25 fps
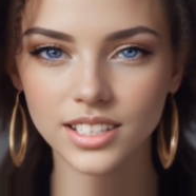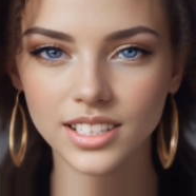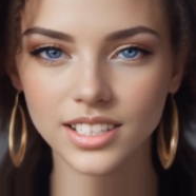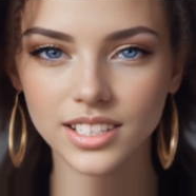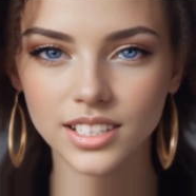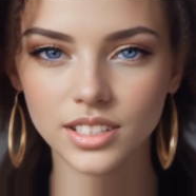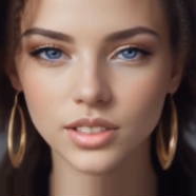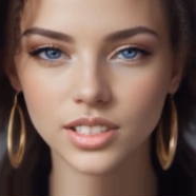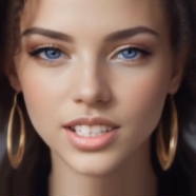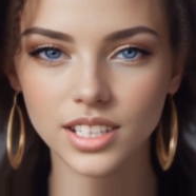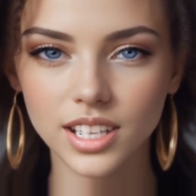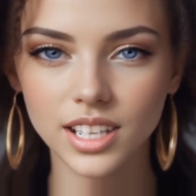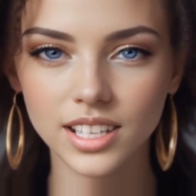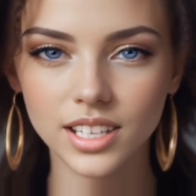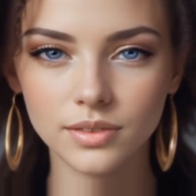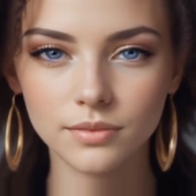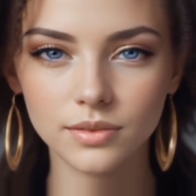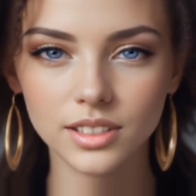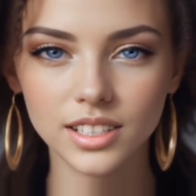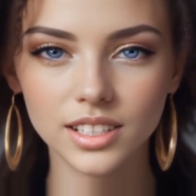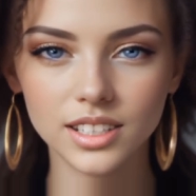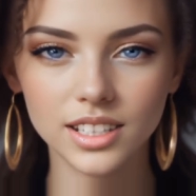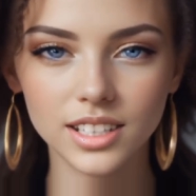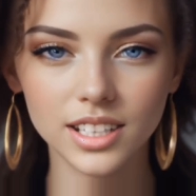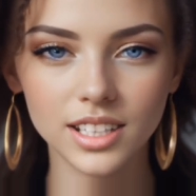estão
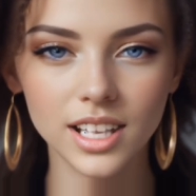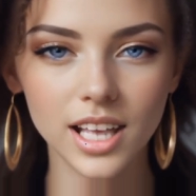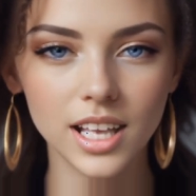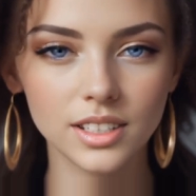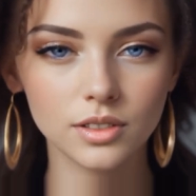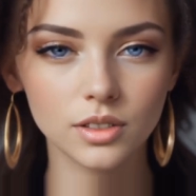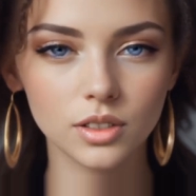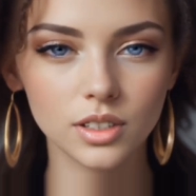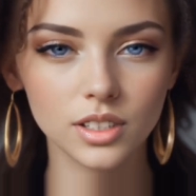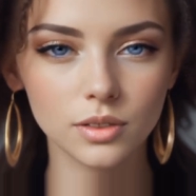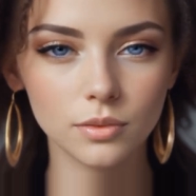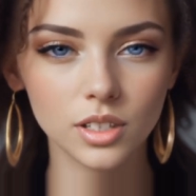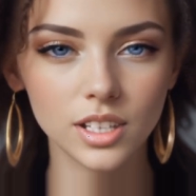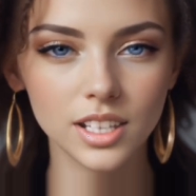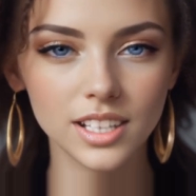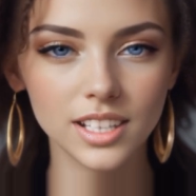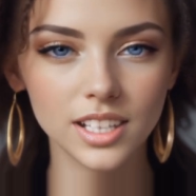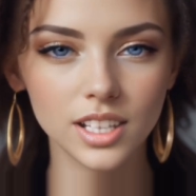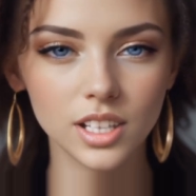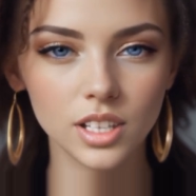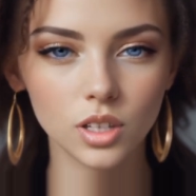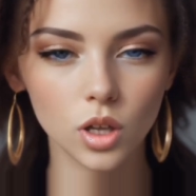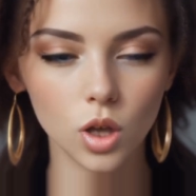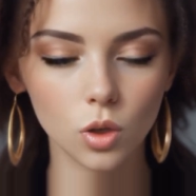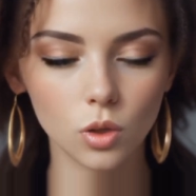diretamente ligados à
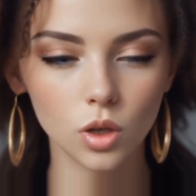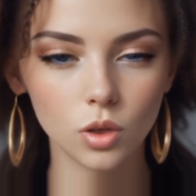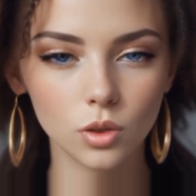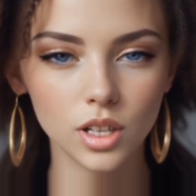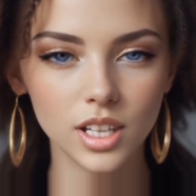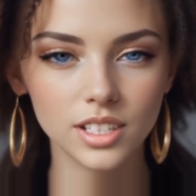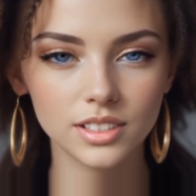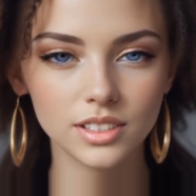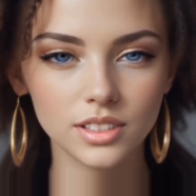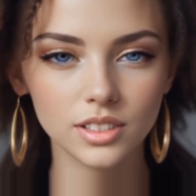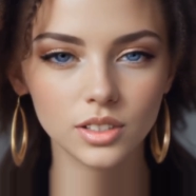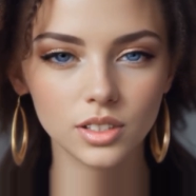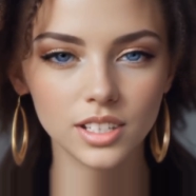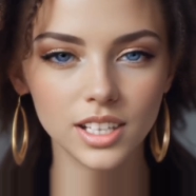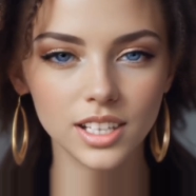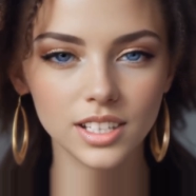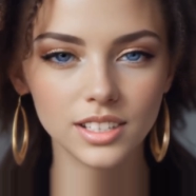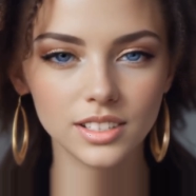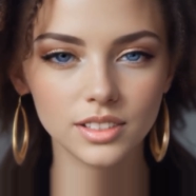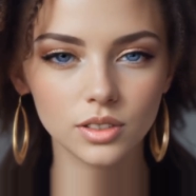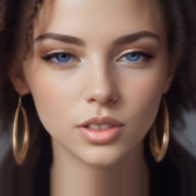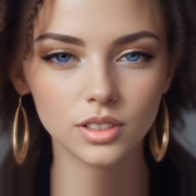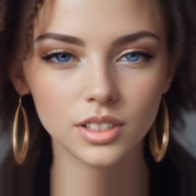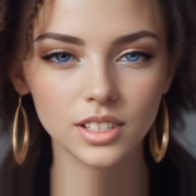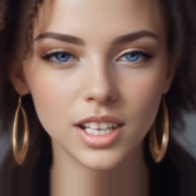maneira como o partido
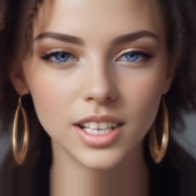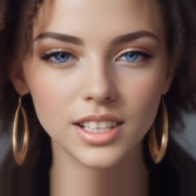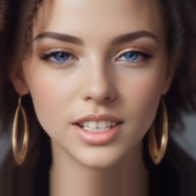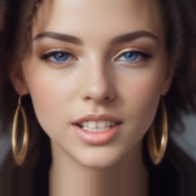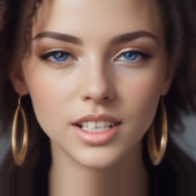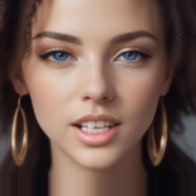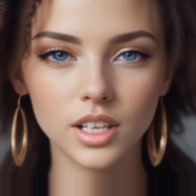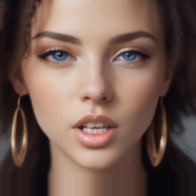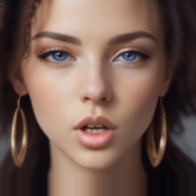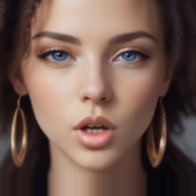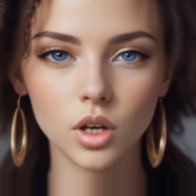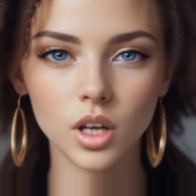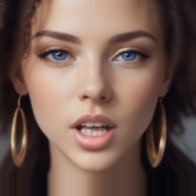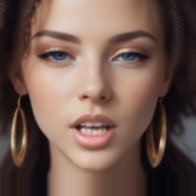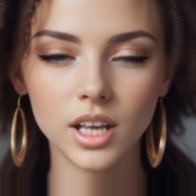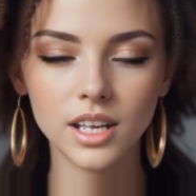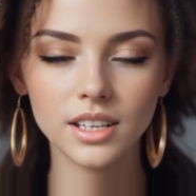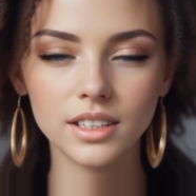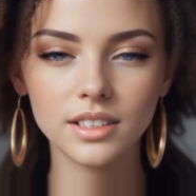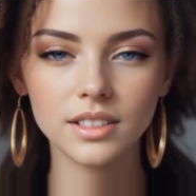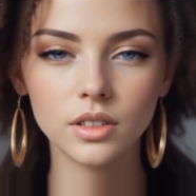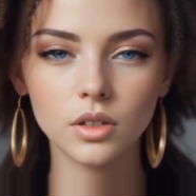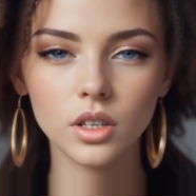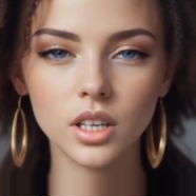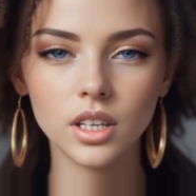lida no dia a dia com
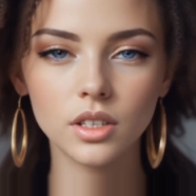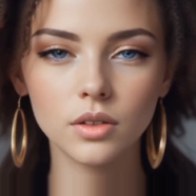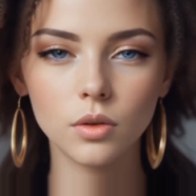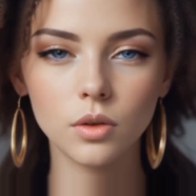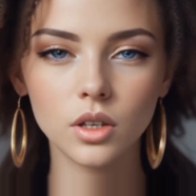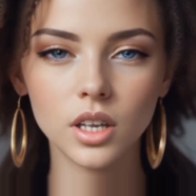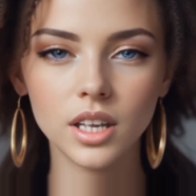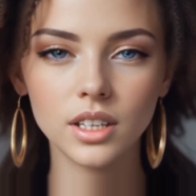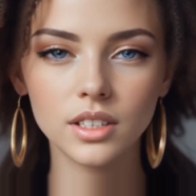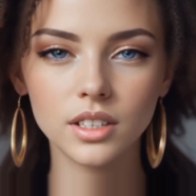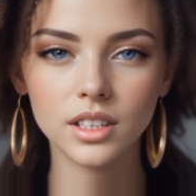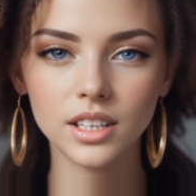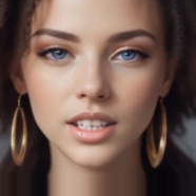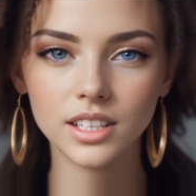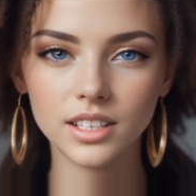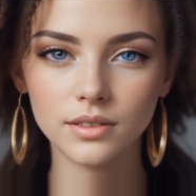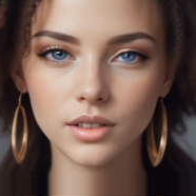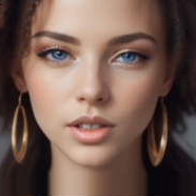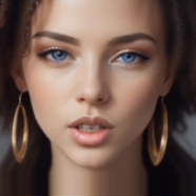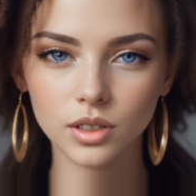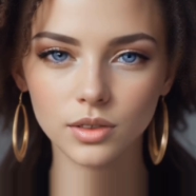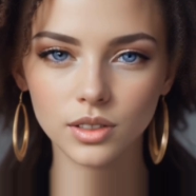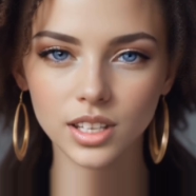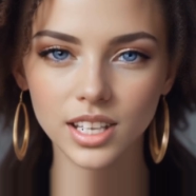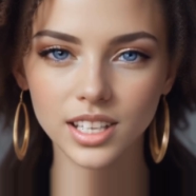relação às políticas
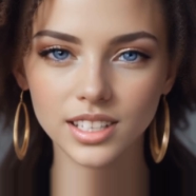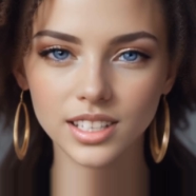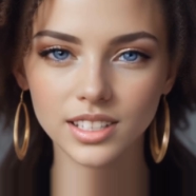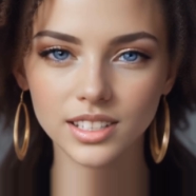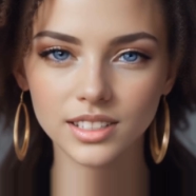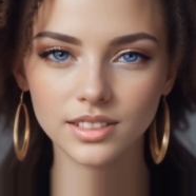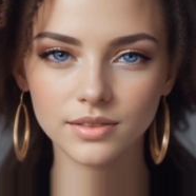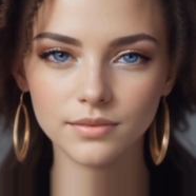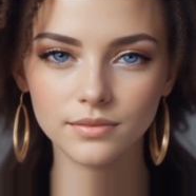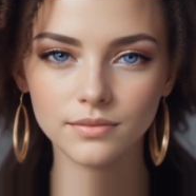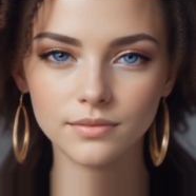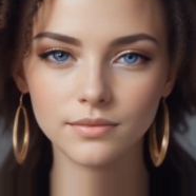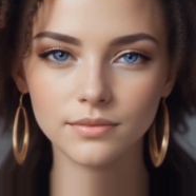públicas.